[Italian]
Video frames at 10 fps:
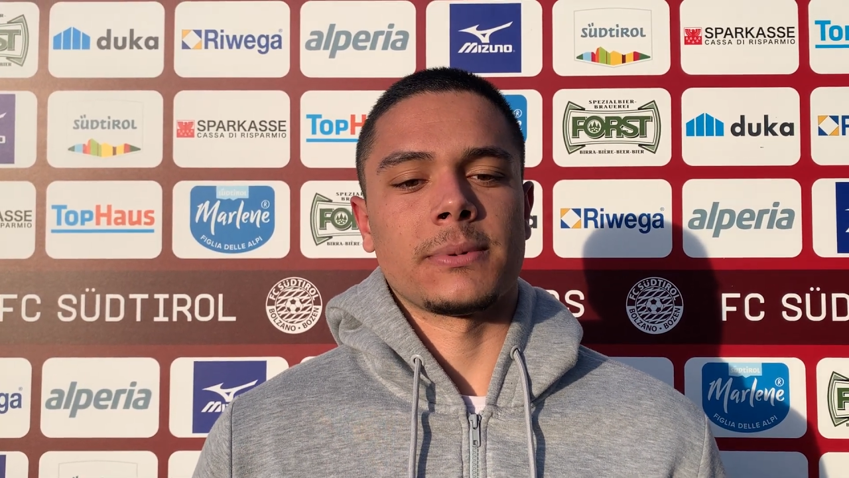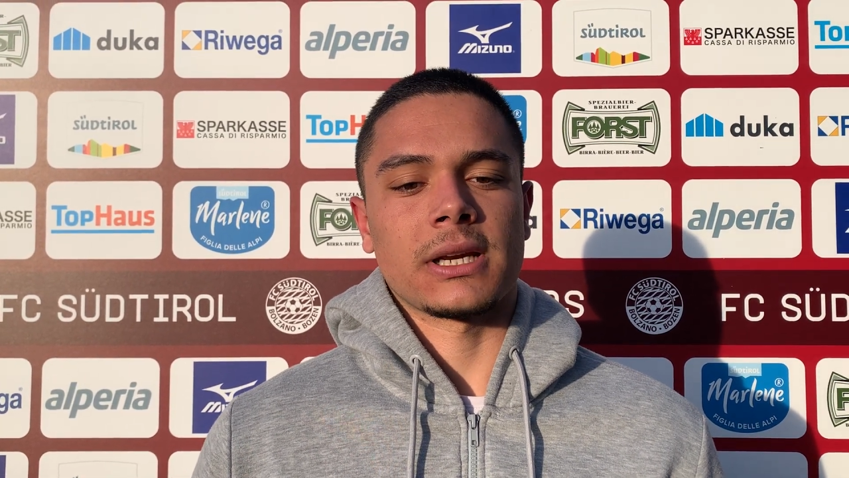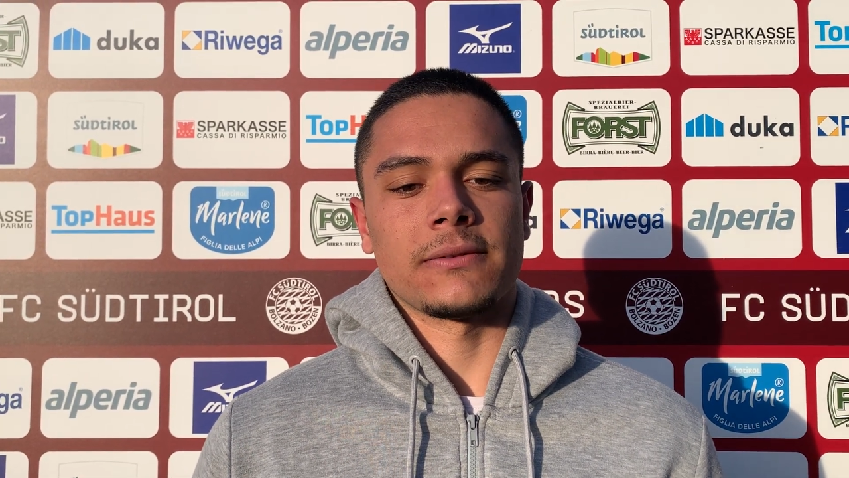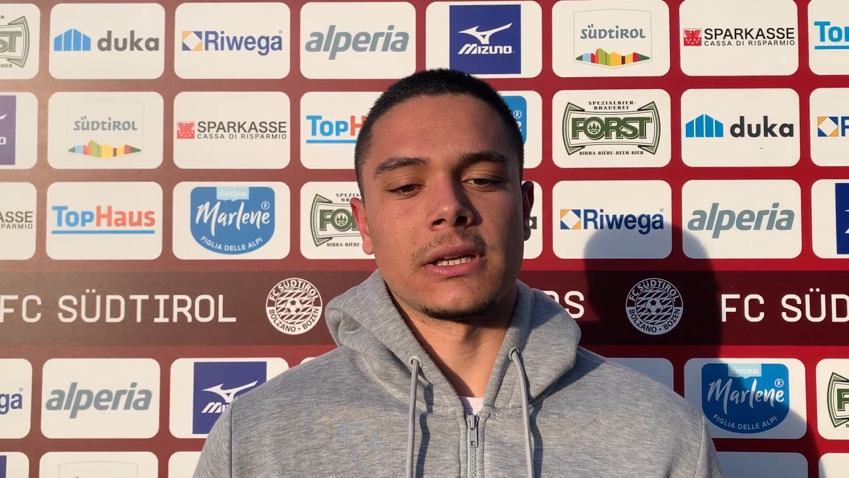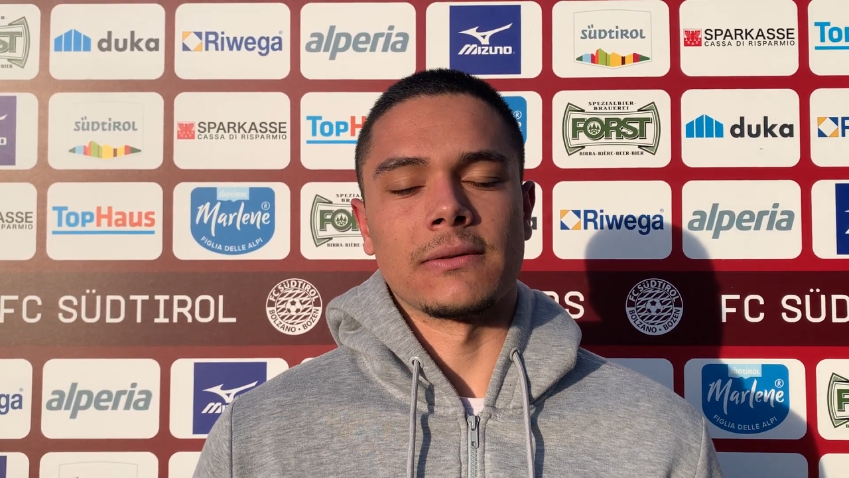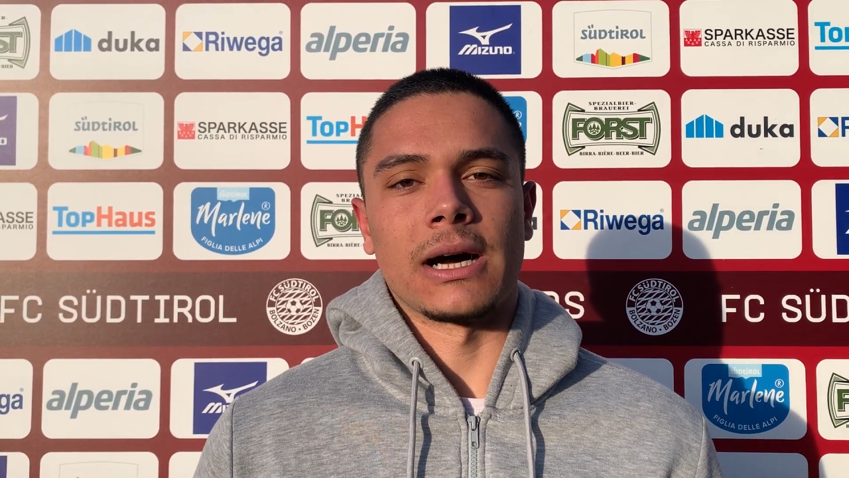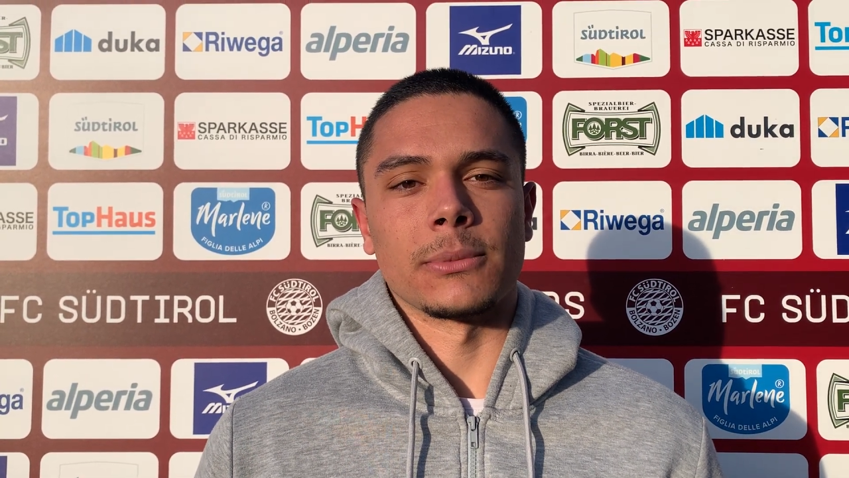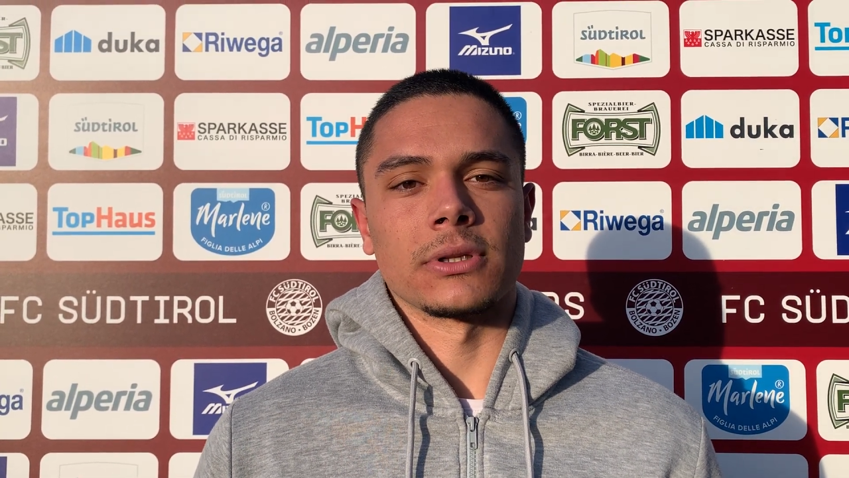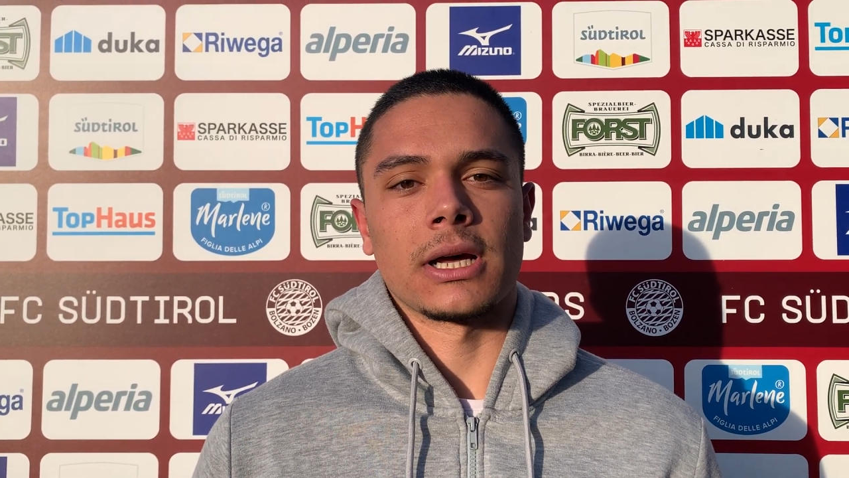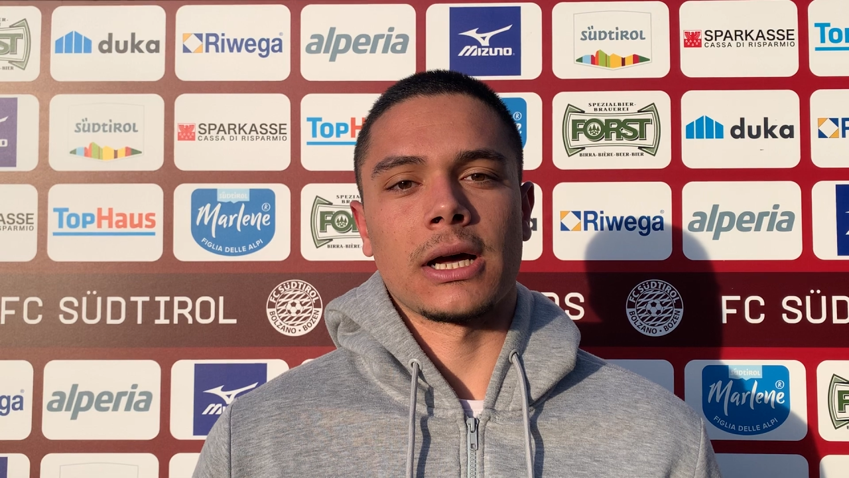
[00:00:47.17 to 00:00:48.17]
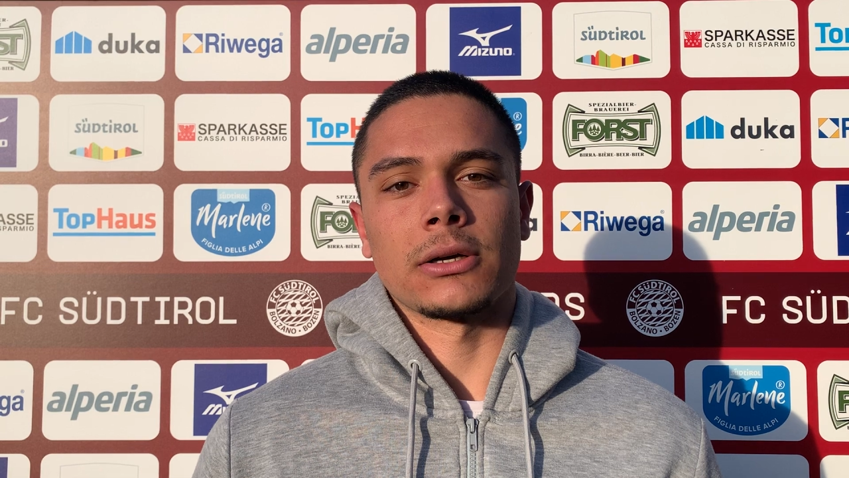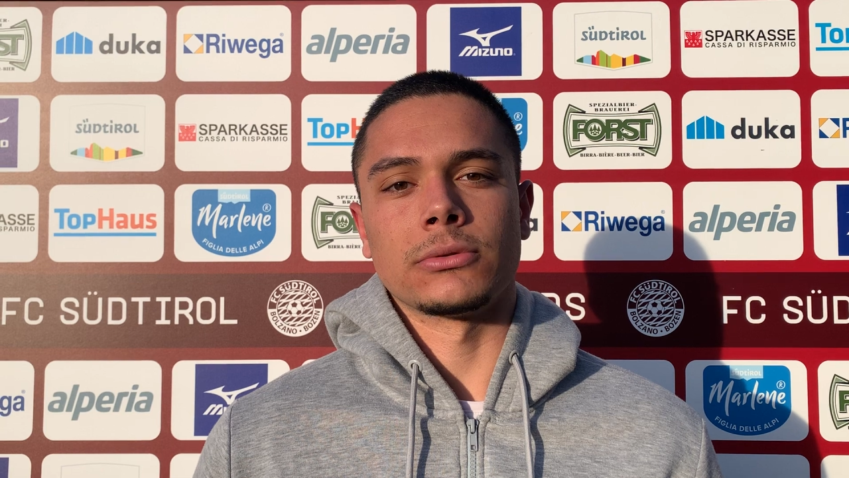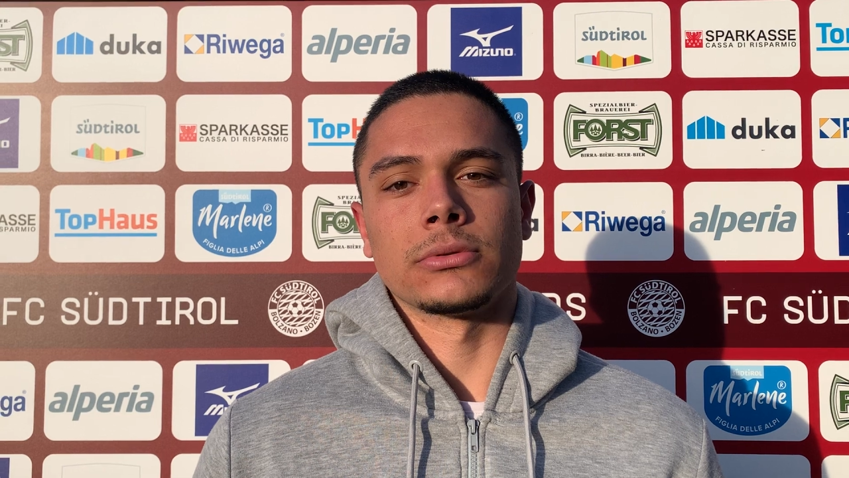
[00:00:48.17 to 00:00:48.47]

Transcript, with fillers: perché venivamo da